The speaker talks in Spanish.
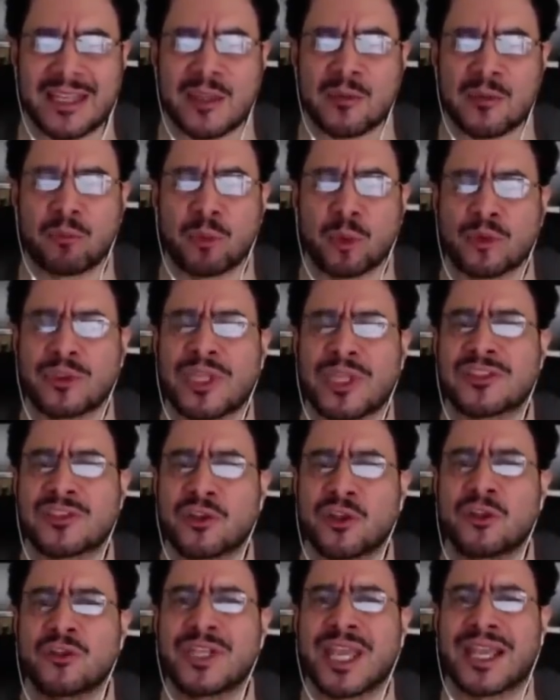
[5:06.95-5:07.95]
de
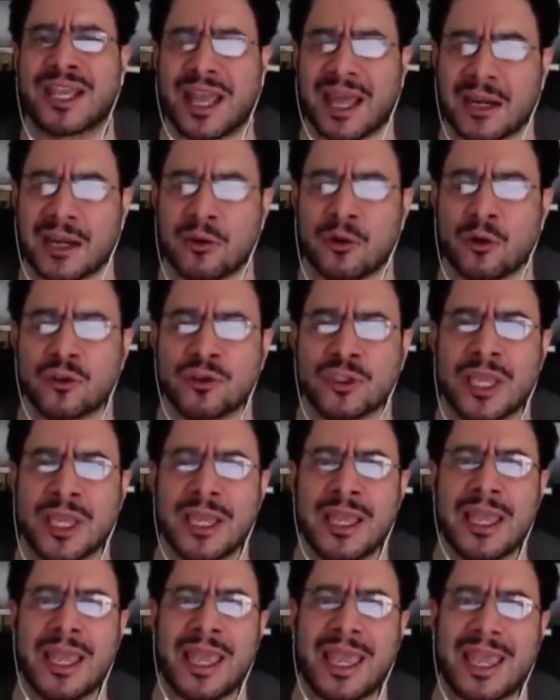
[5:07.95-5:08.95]
imputación de cargos
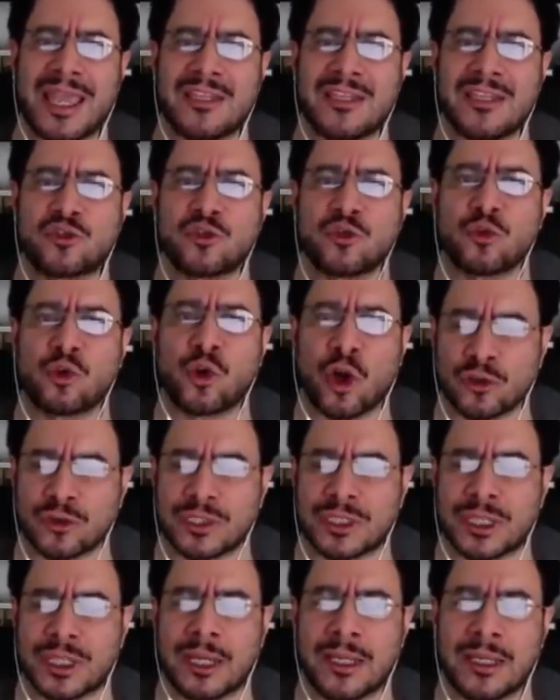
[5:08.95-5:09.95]
en su
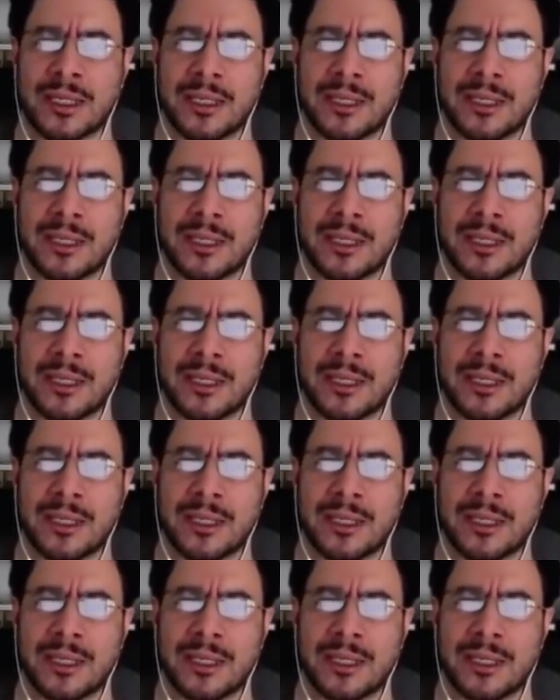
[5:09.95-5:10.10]
contra.